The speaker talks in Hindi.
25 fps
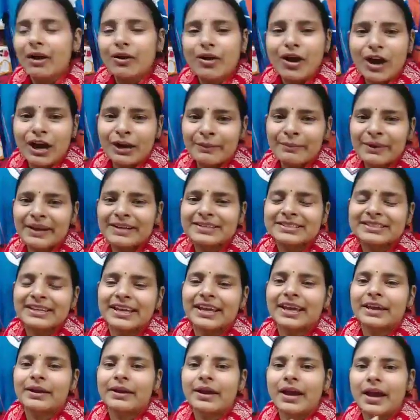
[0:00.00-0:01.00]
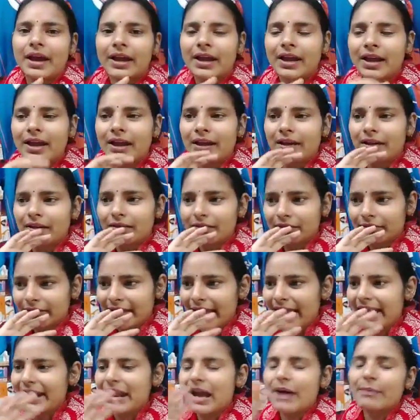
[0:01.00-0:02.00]
गवर्नमेंट से
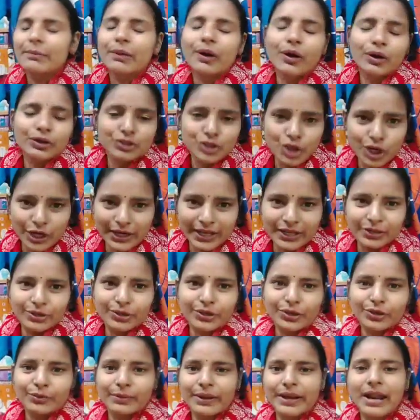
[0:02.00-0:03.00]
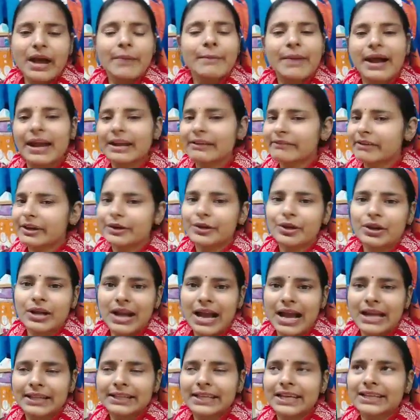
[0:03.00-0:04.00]
खैर हम लोग छोटे यूट्यूबर हमारी वीडियो
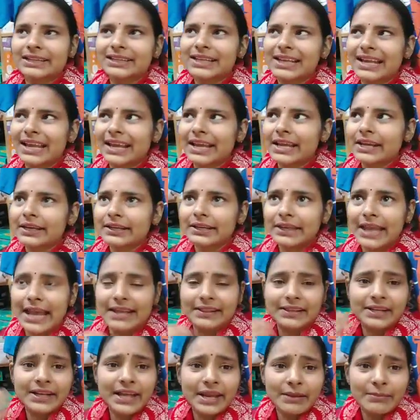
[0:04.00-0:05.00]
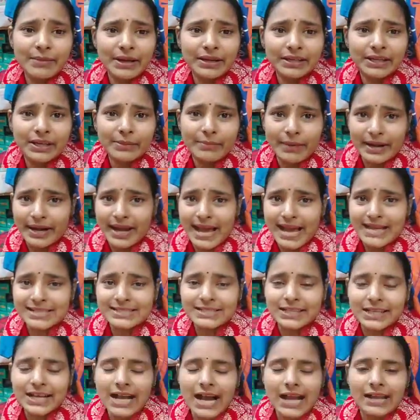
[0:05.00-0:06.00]
कहाँ देखती है लेकिन कहते ना एक मन की
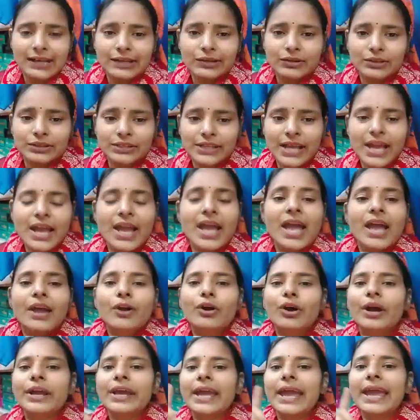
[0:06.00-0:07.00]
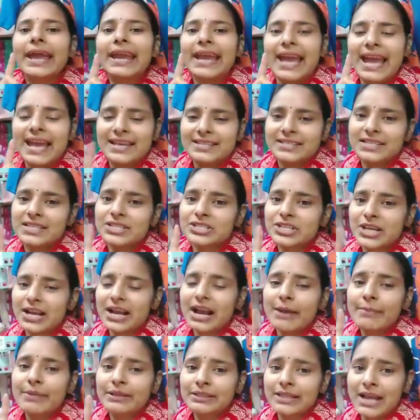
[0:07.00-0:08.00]
भड़ास निकालनी होती है कोई एक ऐसी
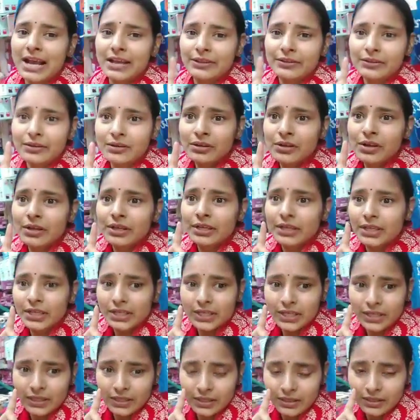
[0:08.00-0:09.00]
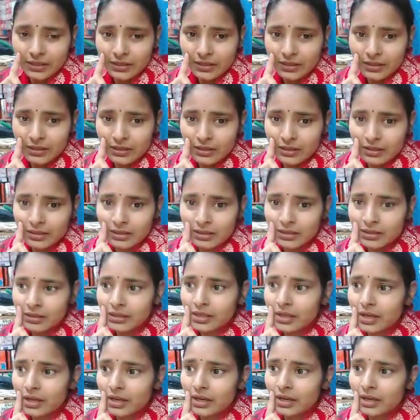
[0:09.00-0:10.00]
जगह बता दो कि
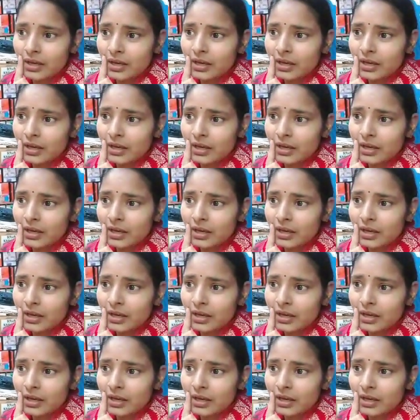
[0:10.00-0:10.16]
क्या